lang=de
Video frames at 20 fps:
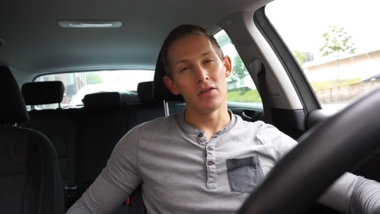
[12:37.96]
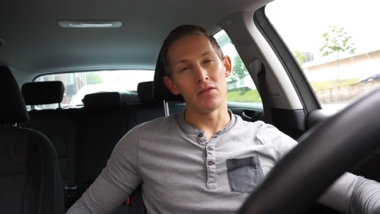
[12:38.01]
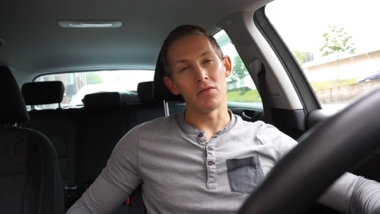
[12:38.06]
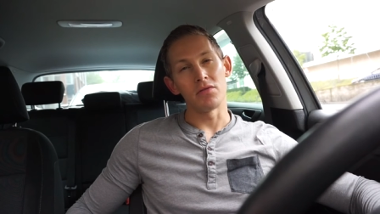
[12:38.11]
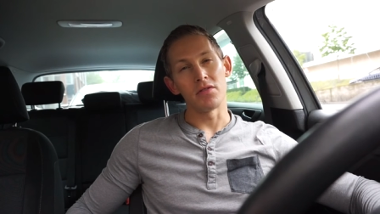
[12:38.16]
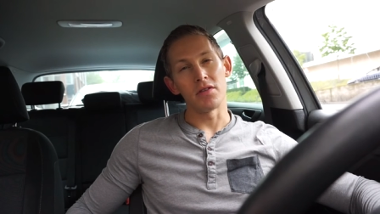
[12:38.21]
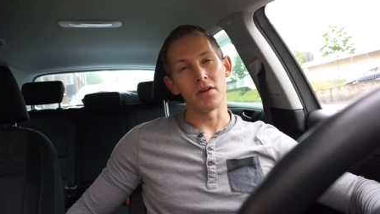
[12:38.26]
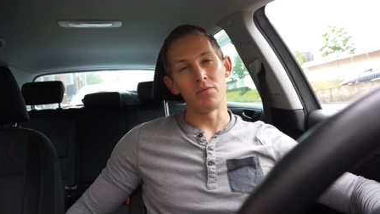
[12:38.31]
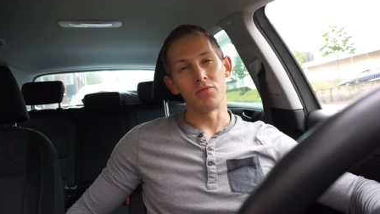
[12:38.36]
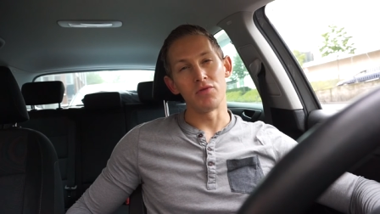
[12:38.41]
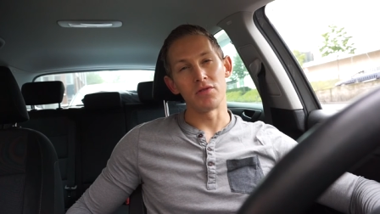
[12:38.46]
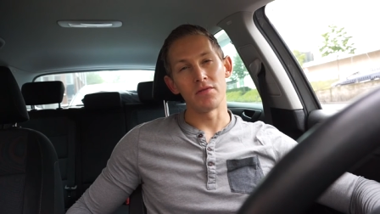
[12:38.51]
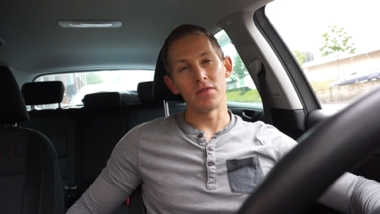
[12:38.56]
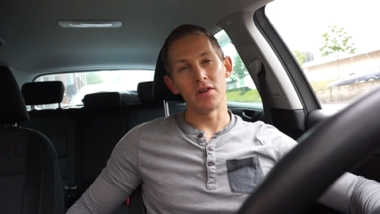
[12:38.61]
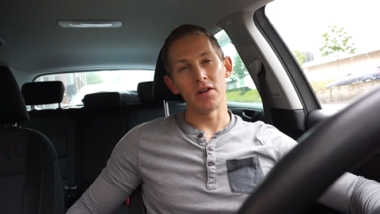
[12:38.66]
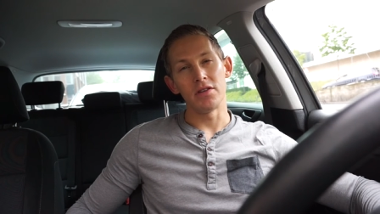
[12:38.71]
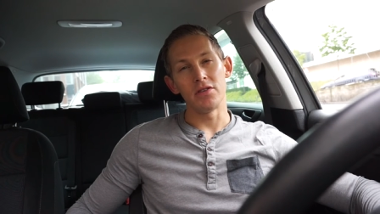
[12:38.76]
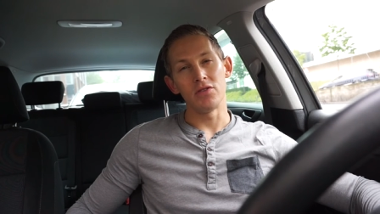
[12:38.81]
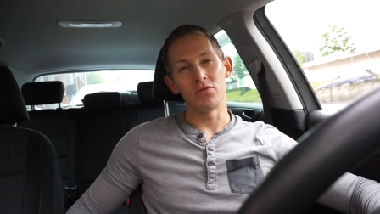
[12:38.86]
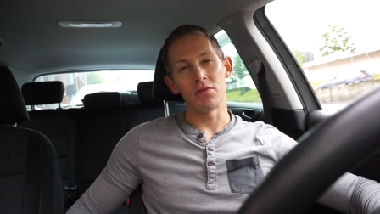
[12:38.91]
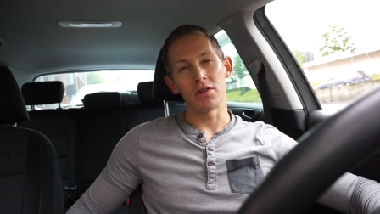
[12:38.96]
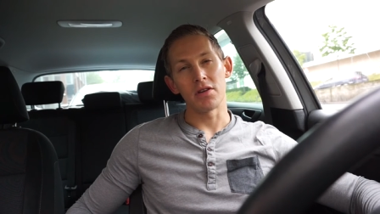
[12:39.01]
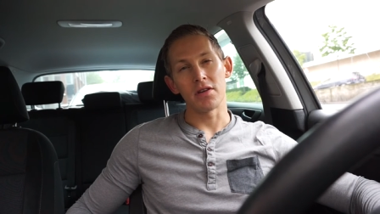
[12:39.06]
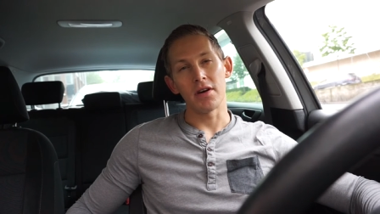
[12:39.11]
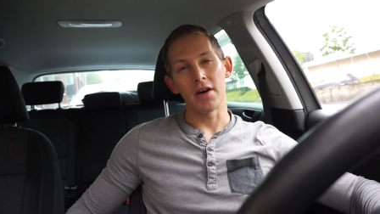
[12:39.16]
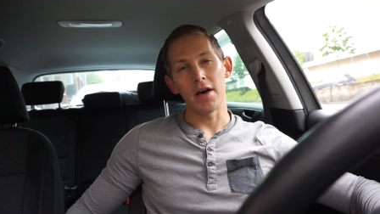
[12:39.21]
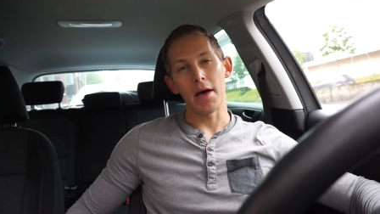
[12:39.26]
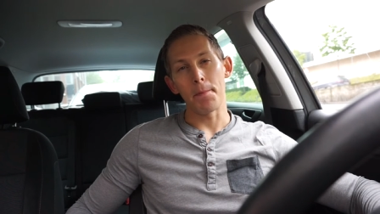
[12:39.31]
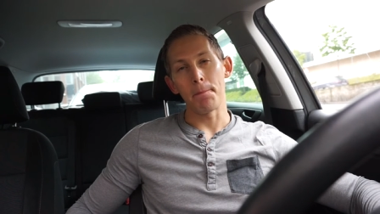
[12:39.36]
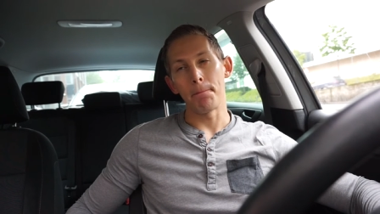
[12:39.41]
und da müssen wir halt nicht
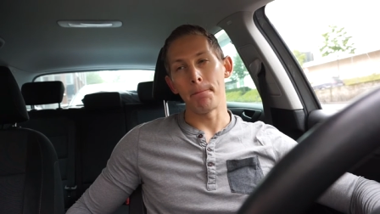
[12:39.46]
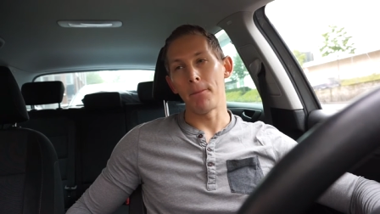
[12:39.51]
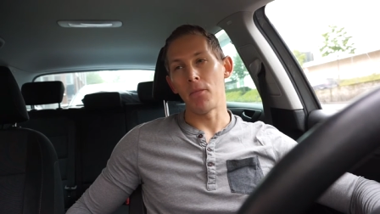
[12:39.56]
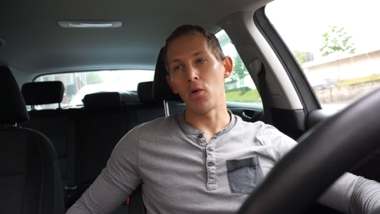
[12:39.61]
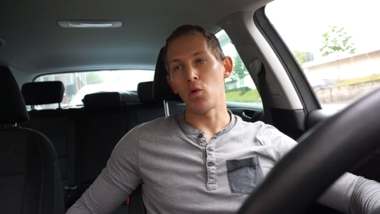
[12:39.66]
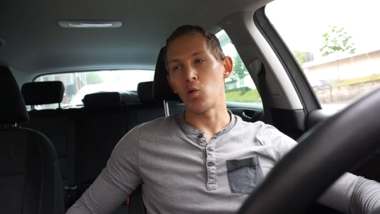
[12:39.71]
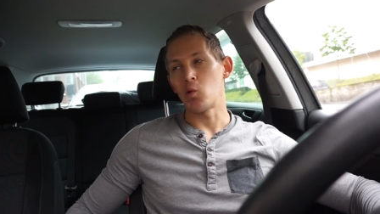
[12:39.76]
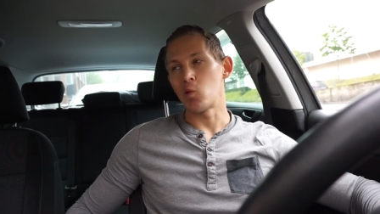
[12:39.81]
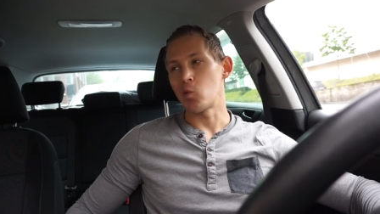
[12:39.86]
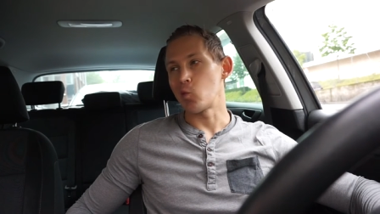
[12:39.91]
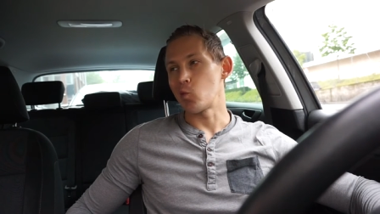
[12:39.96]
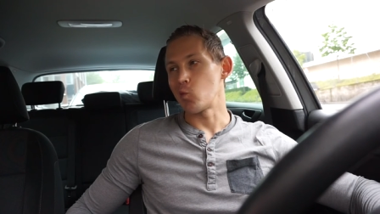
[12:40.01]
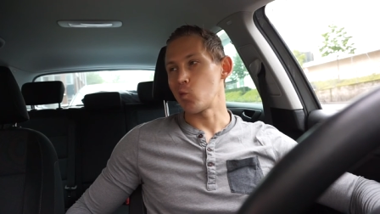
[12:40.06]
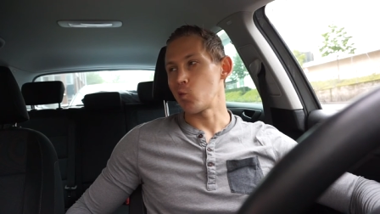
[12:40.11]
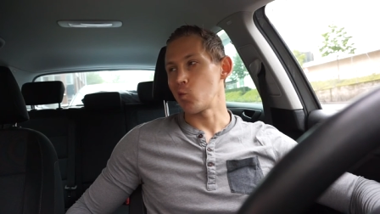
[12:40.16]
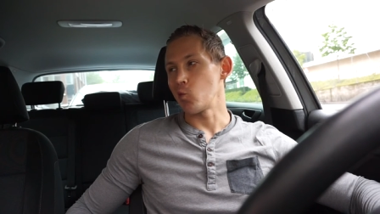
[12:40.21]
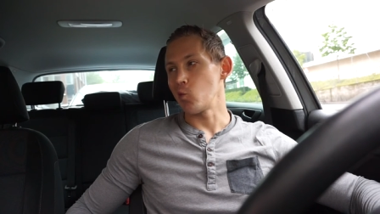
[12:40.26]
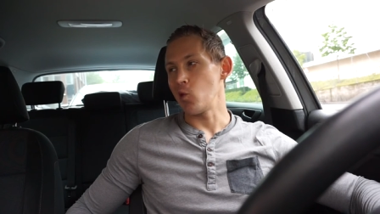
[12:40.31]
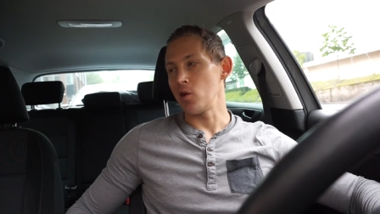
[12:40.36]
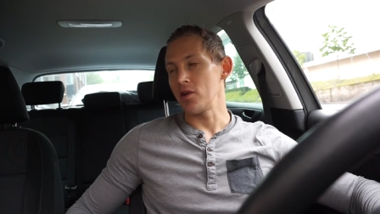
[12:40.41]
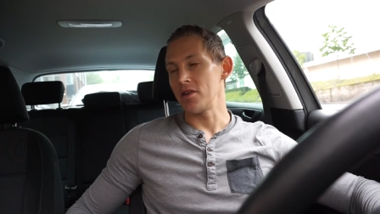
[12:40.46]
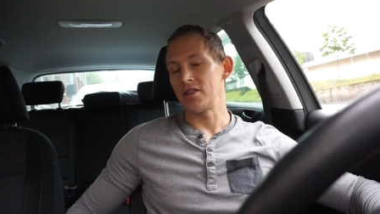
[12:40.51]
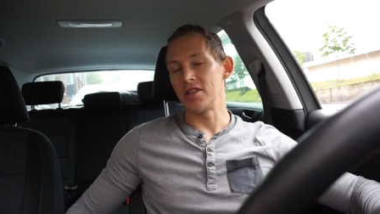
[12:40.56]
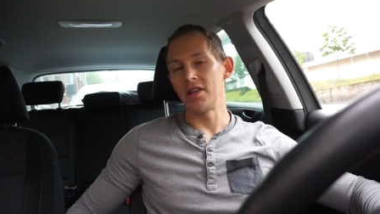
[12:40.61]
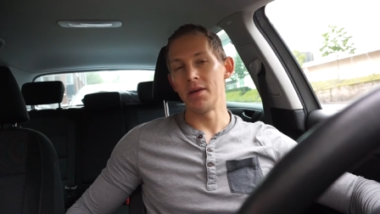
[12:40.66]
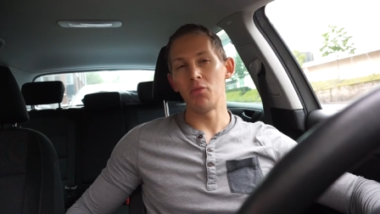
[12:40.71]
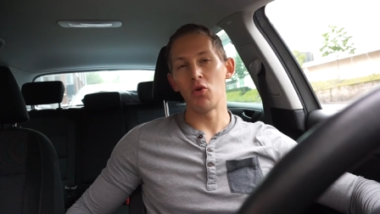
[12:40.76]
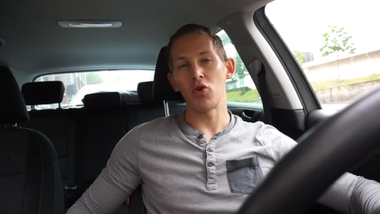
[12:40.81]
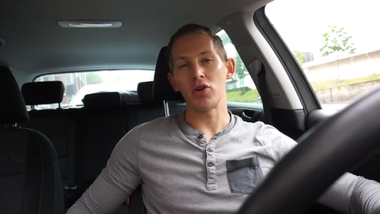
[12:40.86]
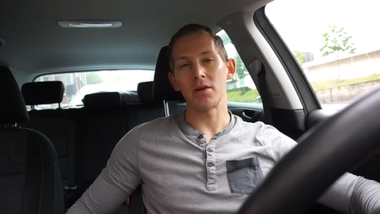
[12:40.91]
übertreiben. Und oh, ich
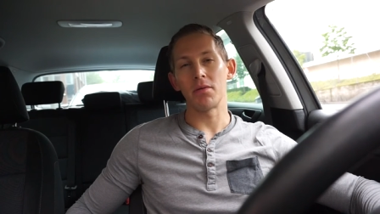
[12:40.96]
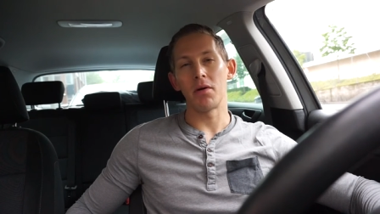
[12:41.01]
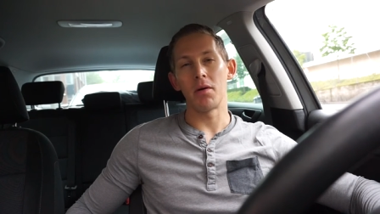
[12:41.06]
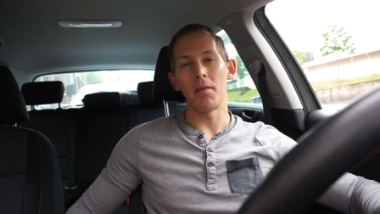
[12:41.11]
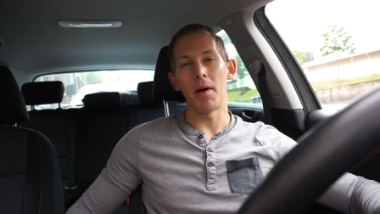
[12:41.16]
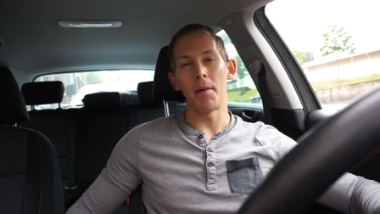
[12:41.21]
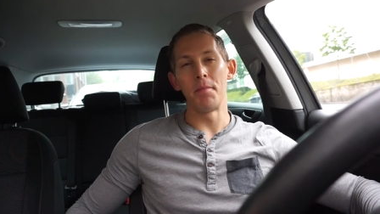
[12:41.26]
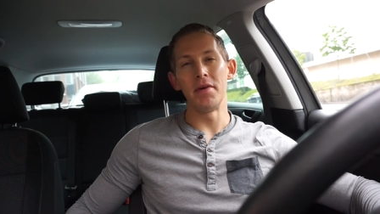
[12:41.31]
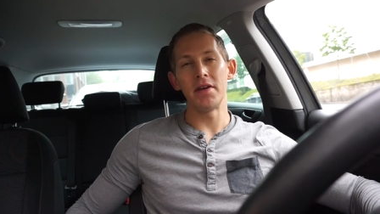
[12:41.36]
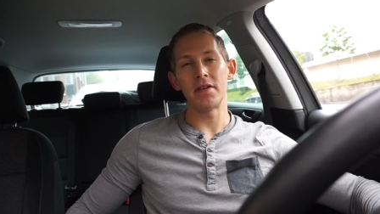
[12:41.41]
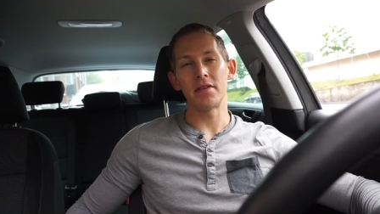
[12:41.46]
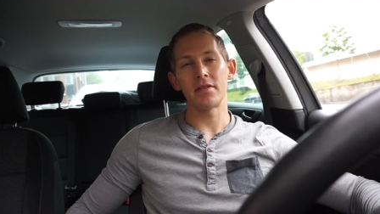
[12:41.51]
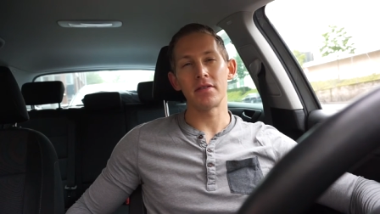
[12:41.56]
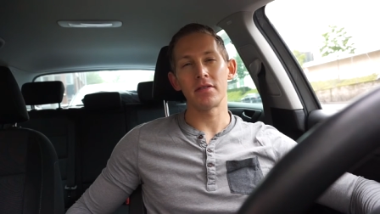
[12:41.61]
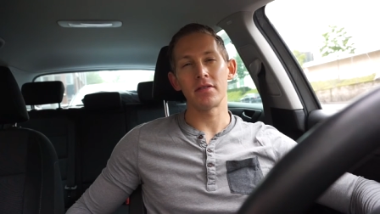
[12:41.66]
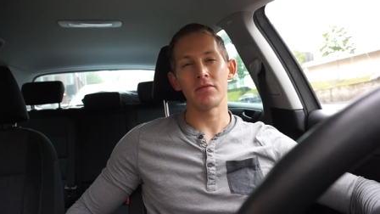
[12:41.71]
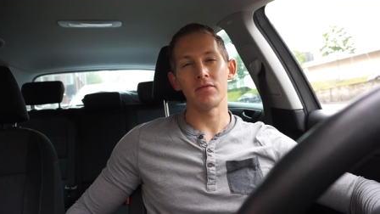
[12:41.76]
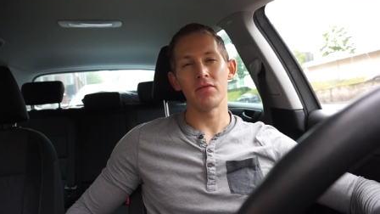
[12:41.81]
nehme euch aber mal mit.